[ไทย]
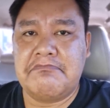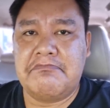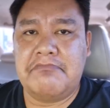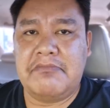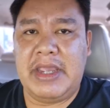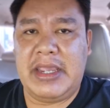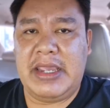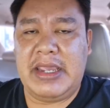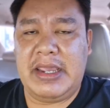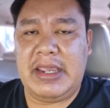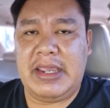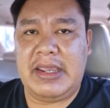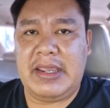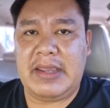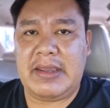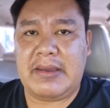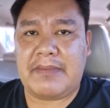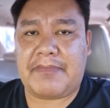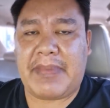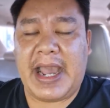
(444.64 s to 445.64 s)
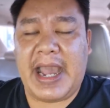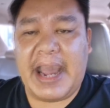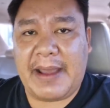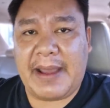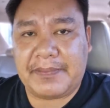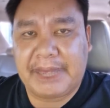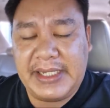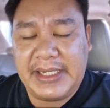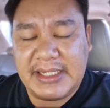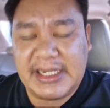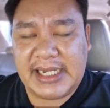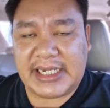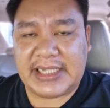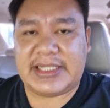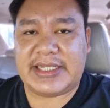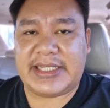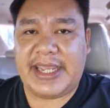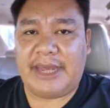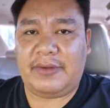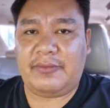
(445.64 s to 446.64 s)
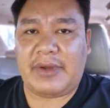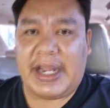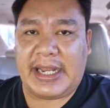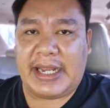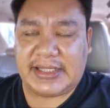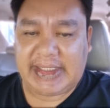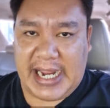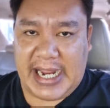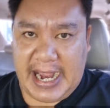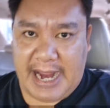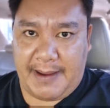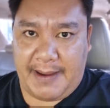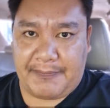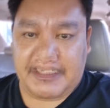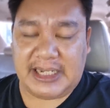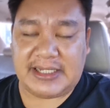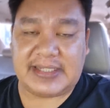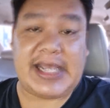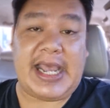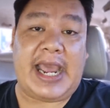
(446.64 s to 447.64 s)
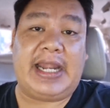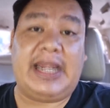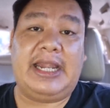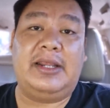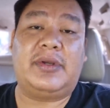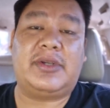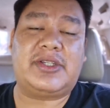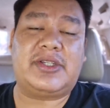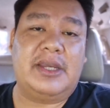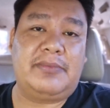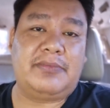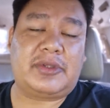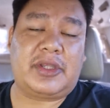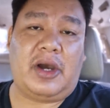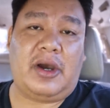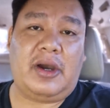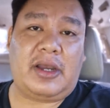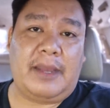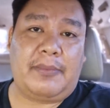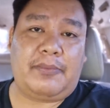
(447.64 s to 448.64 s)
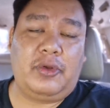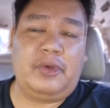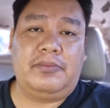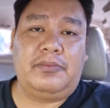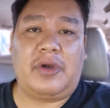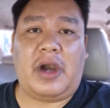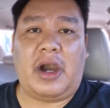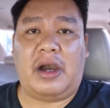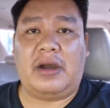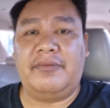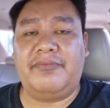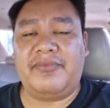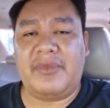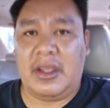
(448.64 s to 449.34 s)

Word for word: มีภาพที่ชัดเจนว่าจะประสานหรือว่าเชื่อมต่อกับกลุ่มของ